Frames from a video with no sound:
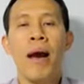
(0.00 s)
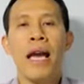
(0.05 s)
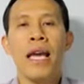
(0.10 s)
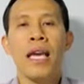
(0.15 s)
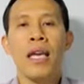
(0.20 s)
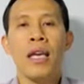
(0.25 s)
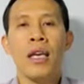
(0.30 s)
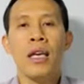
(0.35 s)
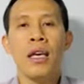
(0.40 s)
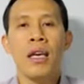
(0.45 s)
ไม่
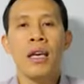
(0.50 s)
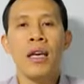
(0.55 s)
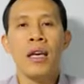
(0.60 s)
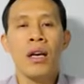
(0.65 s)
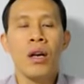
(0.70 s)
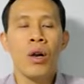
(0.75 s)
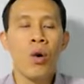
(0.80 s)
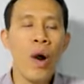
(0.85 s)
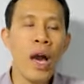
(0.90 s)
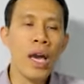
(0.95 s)

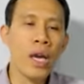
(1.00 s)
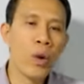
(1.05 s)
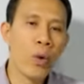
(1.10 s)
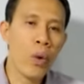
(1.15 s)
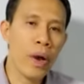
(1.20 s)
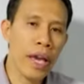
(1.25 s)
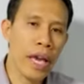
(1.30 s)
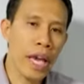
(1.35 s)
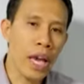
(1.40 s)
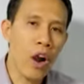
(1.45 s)
ไขว้
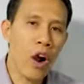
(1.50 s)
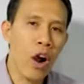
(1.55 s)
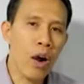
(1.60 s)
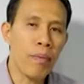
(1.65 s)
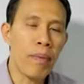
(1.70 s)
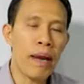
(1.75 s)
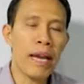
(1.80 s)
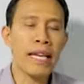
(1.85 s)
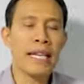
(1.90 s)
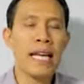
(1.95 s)
เขวออ
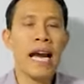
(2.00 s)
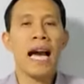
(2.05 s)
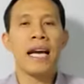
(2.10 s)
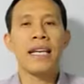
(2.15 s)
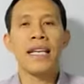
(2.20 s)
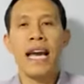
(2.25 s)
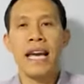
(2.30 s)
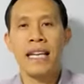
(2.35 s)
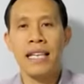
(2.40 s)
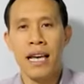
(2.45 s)
กไปทาง
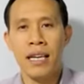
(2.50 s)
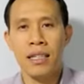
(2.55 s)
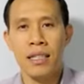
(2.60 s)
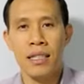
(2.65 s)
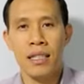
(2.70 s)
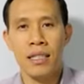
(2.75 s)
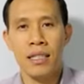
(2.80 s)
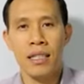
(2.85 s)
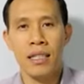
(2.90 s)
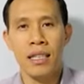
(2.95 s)
ใดทาง
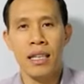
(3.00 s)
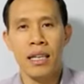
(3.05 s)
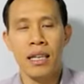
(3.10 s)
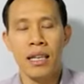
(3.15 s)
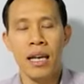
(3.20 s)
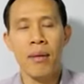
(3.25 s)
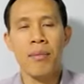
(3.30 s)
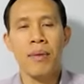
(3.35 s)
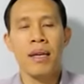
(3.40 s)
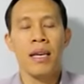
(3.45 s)
หนึ่ง
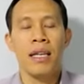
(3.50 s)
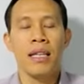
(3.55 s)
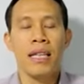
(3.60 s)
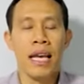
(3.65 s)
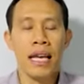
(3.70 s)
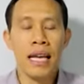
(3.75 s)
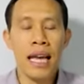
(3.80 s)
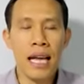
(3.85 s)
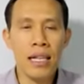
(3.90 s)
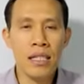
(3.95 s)
ครับ
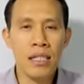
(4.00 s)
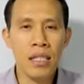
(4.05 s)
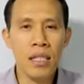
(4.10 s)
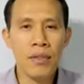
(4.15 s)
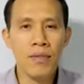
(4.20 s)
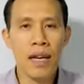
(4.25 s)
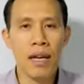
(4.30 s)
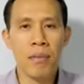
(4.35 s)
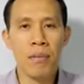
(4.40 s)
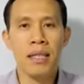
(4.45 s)
แต่การเชื่
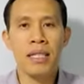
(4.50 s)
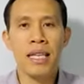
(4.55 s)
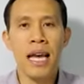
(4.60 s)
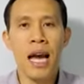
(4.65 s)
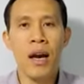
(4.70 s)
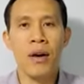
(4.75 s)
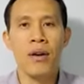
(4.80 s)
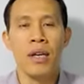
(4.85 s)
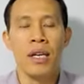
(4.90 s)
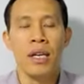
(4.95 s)
อฟังพระ
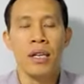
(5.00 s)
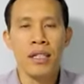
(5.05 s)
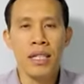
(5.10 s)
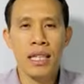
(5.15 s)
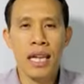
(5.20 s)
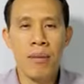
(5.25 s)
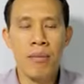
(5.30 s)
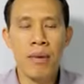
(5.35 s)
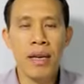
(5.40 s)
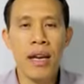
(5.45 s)
เจ้า
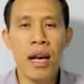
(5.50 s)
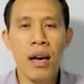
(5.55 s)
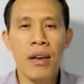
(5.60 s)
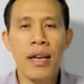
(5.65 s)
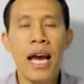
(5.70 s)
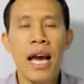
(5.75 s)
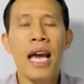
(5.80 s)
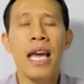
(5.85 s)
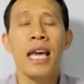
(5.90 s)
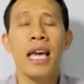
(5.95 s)
จะทำให้เรา
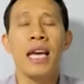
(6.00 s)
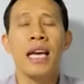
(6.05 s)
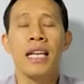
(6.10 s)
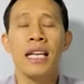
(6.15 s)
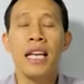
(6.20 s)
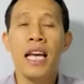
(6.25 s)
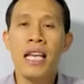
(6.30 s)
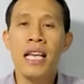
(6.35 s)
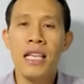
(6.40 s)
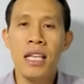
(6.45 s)
ได้
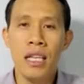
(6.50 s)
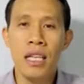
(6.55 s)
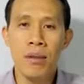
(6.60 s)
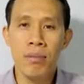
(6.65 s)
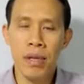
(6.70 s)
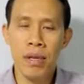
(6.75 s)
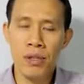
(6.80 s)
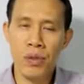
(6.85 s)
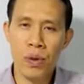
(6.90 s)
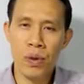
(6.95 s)
ได้ยิน
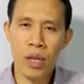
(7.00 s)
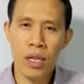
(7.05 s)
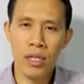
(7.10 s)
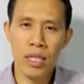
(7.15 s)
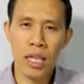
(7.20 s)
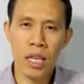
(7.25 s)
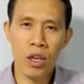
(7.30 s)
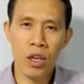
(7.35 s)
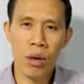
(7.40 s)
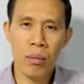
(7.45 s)
พระสุร
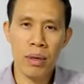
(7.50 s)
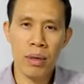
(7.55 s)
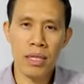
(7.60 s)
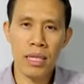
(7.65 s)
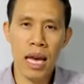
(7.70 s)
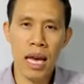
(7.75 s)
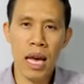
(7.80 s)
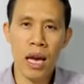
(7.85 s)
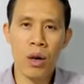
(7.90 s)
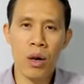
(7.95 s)
เสียงของพระ
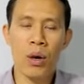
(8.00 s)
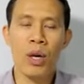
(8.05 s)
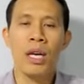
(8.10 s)
เจ้า